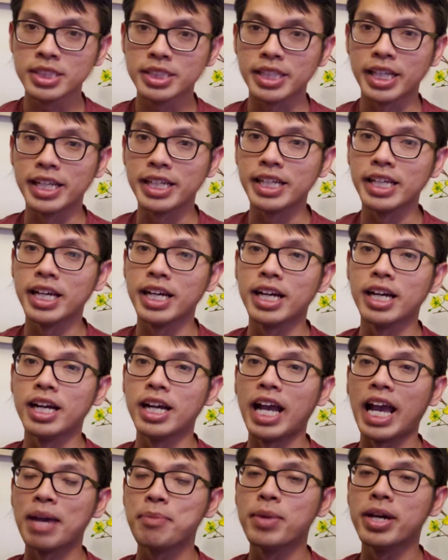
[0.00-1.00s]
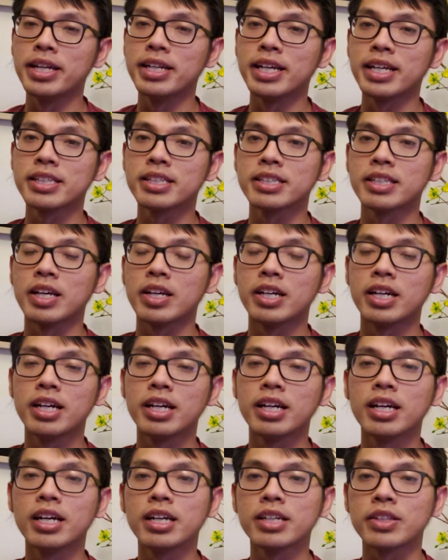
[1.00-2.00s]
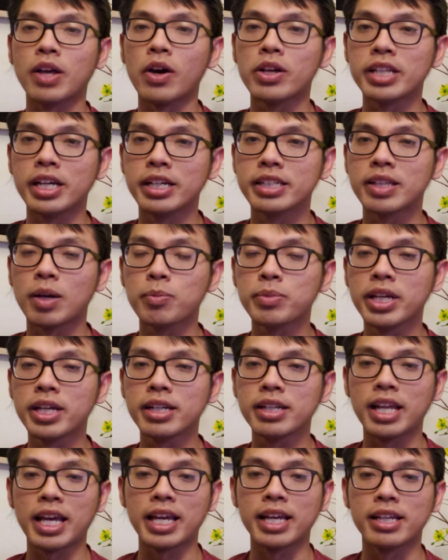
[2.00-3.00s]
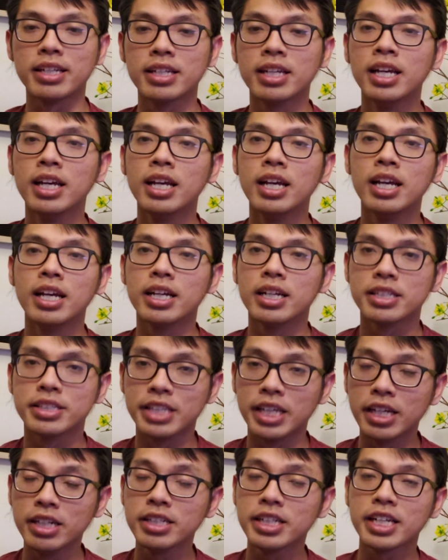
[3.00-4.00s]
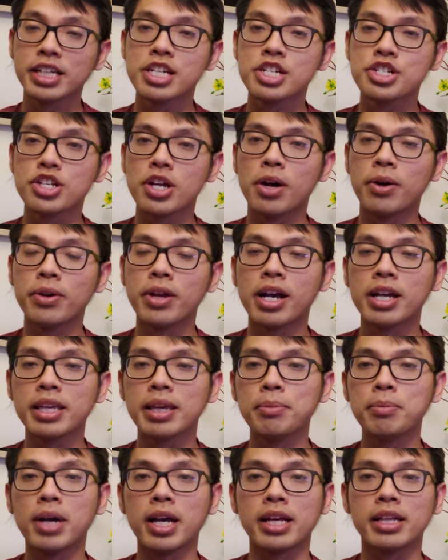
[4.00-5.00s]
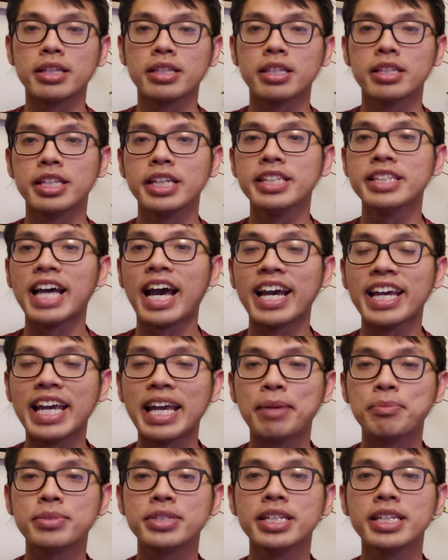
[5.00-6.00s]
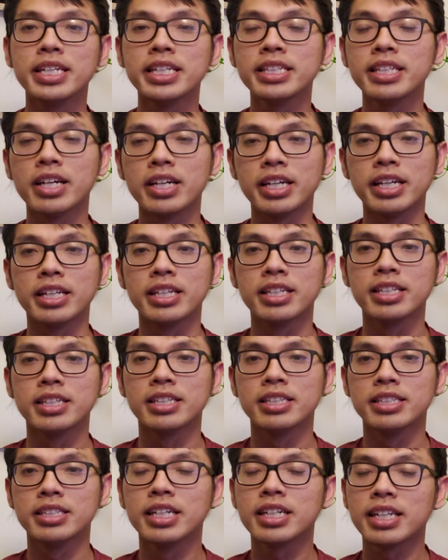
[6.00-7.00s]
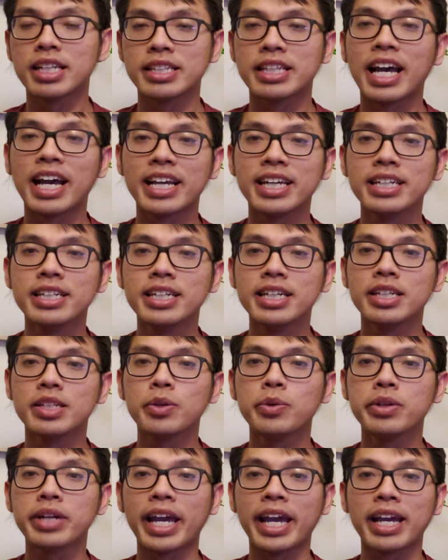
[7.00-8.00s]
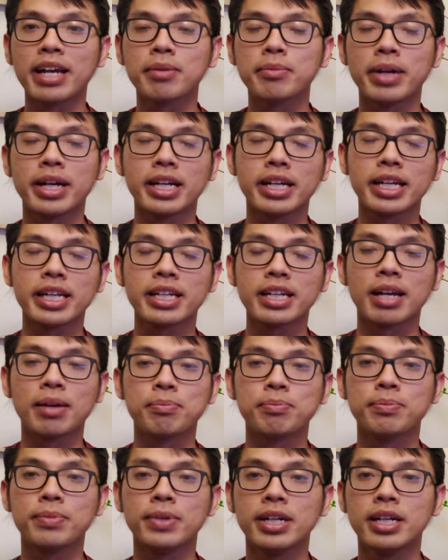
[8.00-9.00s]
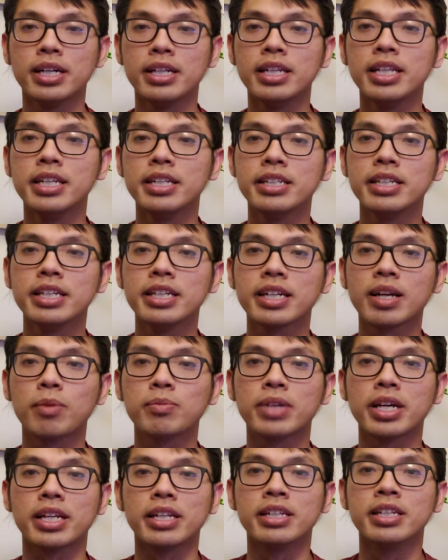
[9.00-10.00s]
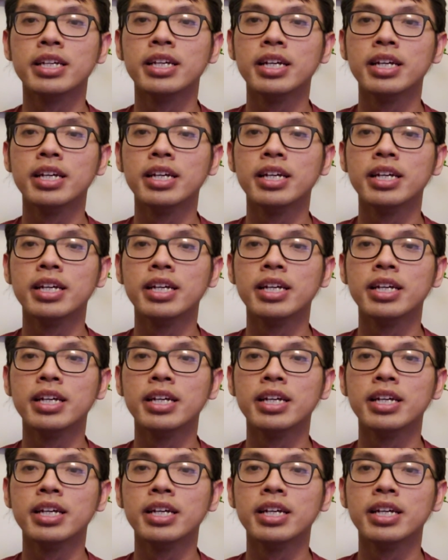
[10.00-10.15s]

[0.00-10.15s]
thì uh, hai bên đã th- thỏa thuận thống nhất là giữ cái show đó nhưng mà chỉ thay MC thôi tức là thay chú ngạn bằng cái cặp uh, linh với công thành